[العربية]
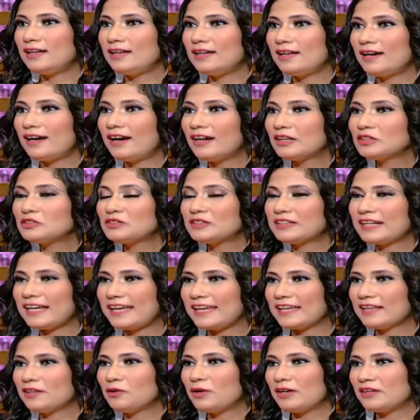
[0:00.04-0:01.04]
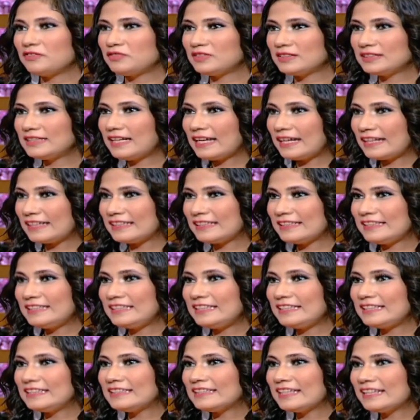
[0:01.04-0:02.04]
آه، اكتر حاجه وقفتني على
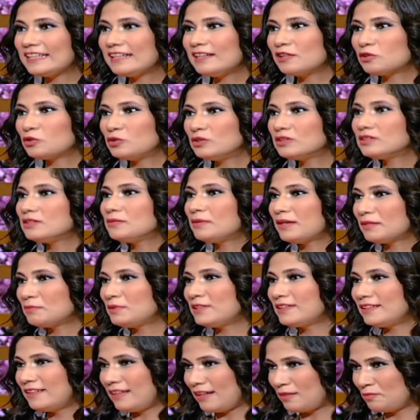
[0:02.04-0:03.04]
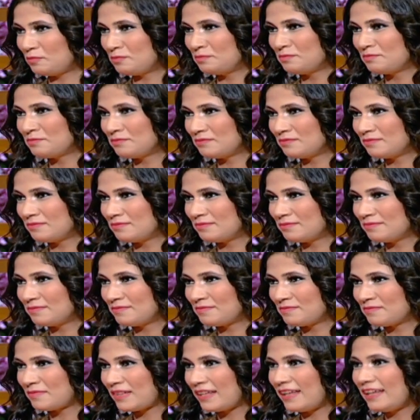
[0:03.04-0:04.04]
رجلي ان انا اللي كنت بعمل الدعم
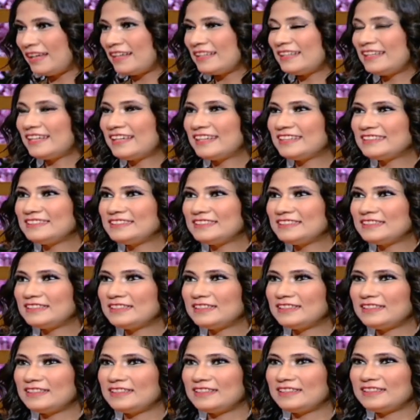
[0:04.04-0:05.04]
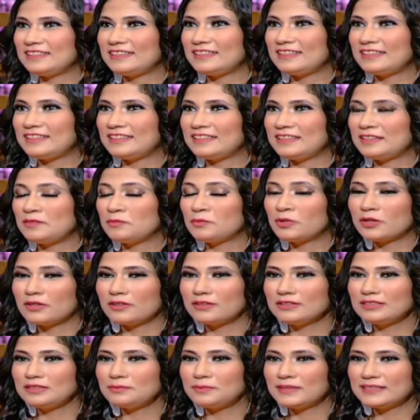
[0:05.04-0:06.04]
يعني آه، آه،
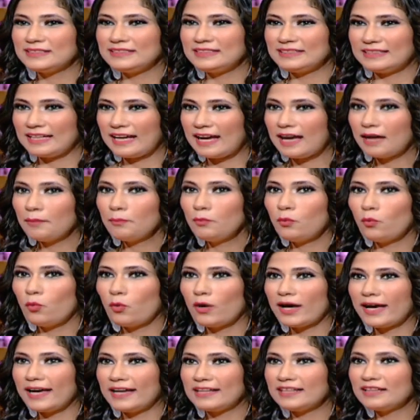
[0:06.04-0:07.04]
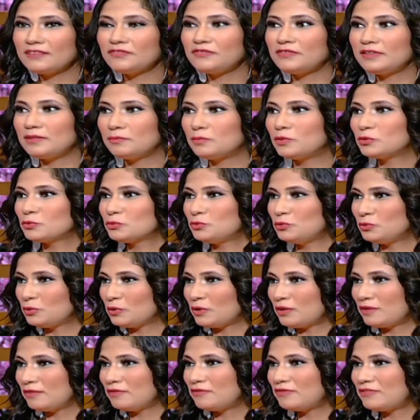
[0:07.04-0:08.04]
المره دي بدي دعم وانا في
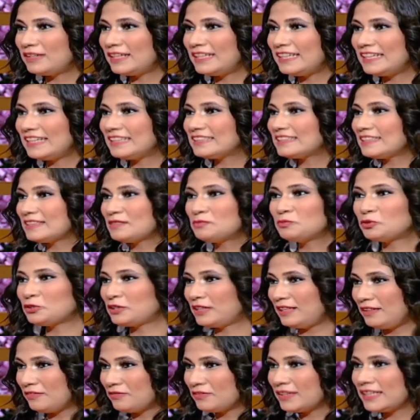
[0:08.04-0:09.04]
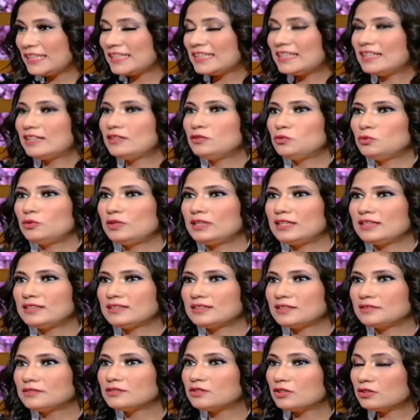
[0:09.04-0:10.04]
الموضوع فالاحساس مختلف جدا
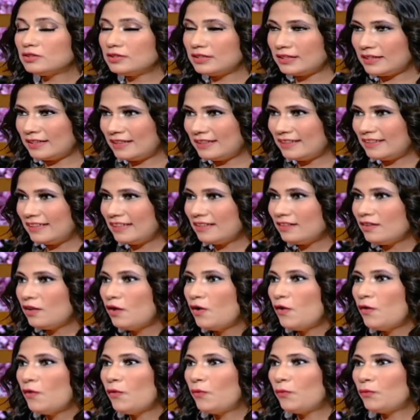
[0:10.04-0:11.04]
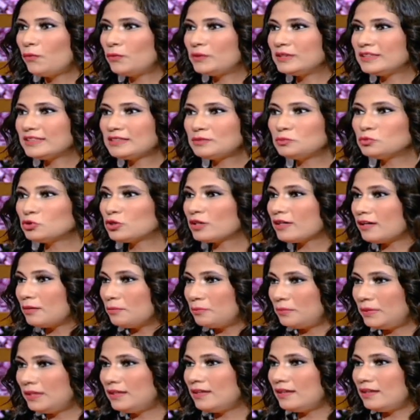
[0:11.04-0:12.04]
والاحساس صادق جدا والناس
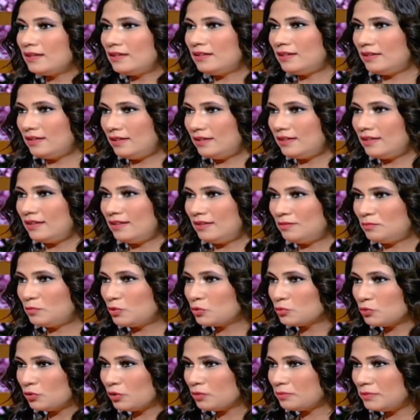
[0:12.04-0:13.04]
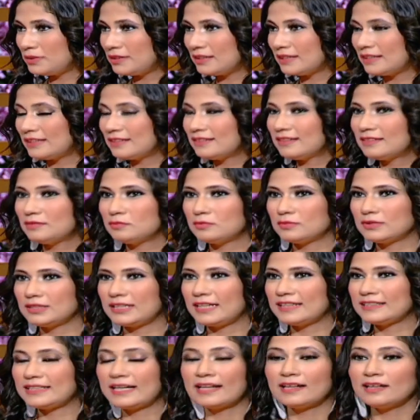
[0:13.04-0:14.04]
متقبله الموضوع مني جدا
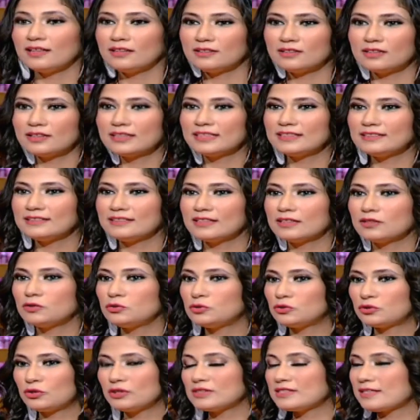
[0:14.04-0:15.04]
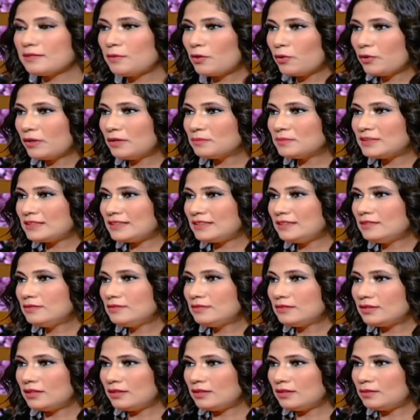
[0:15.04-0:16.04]
يعني انا لدرجه ان انا كنت رحت 57
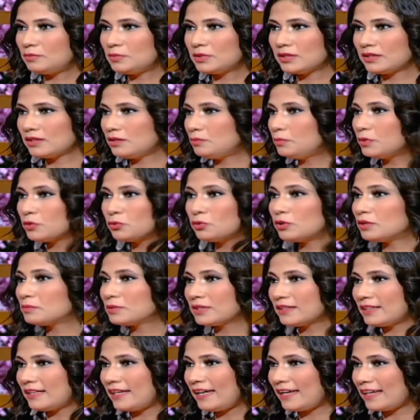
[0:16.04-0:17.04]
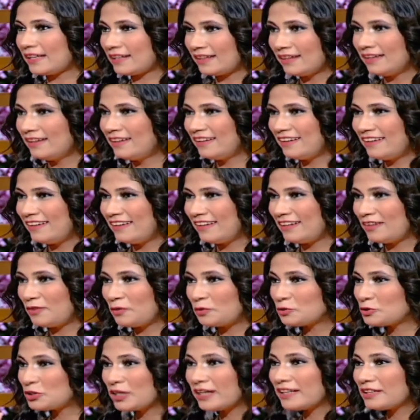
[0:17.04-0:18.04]
من غير باروكه من غير اي حاجه
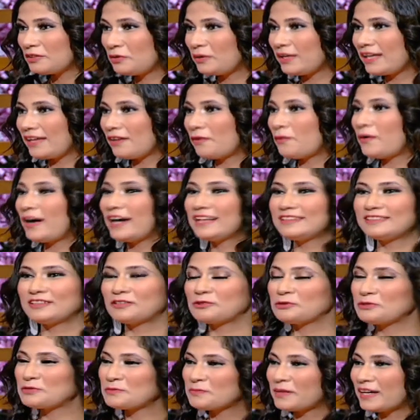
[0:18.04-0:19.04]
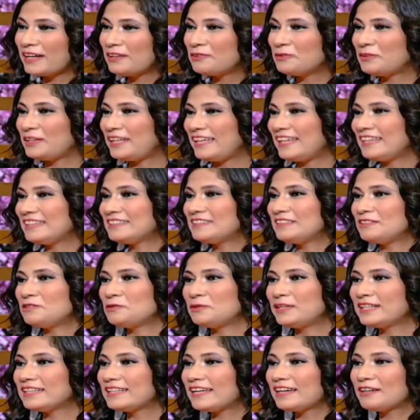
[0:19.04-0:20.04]
وشعري واقع وقعدت ارقص مع الولاد
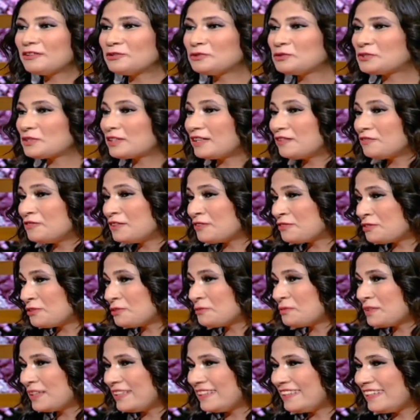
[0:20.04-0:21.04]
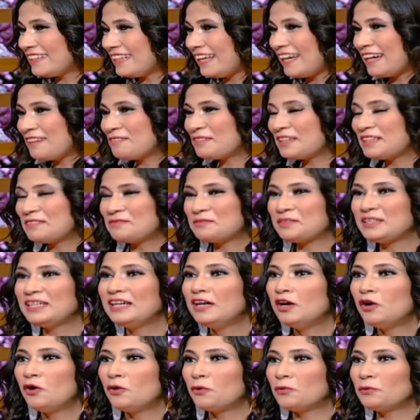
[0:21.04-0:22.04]
الولاد اخذوا ثقه في نفسهم جدا حبايبي
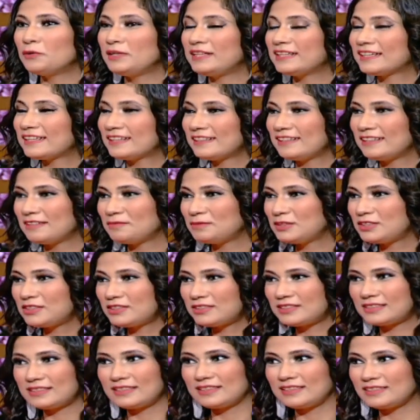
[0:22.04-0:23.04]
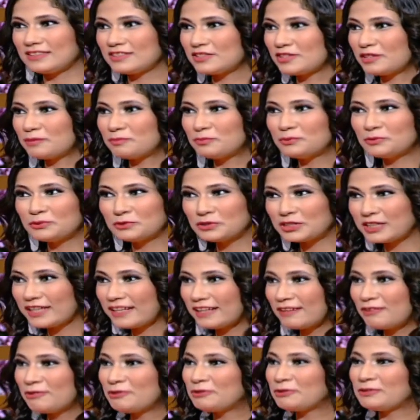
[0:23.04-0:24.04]
واللي كان لابس شابوه
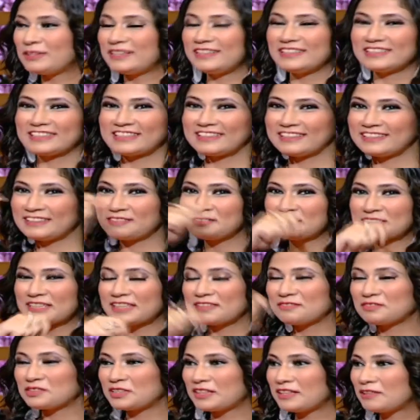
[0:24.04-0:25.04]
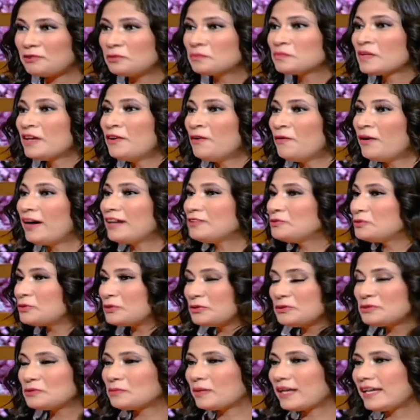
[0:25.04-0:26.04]
شايله اللي كان لابس كاف شايله وقعدوا
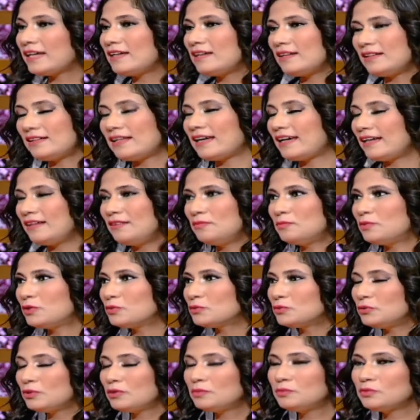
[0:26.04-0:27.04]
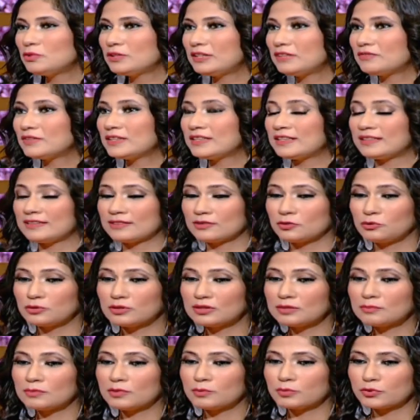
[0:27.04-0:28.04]
يرقصوا معايا لا الموضوع مختلف جدا
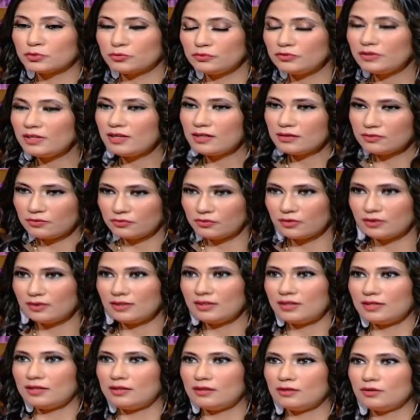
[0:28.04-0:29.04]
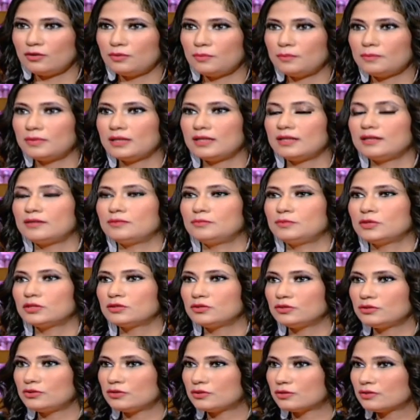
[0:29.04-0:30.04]
كنت لما بشوف الاطفال اللي هم
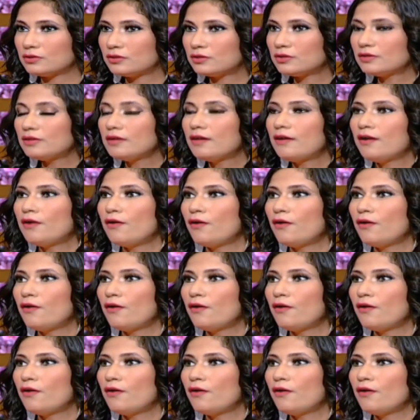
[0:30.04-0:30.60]
مرضى السرطان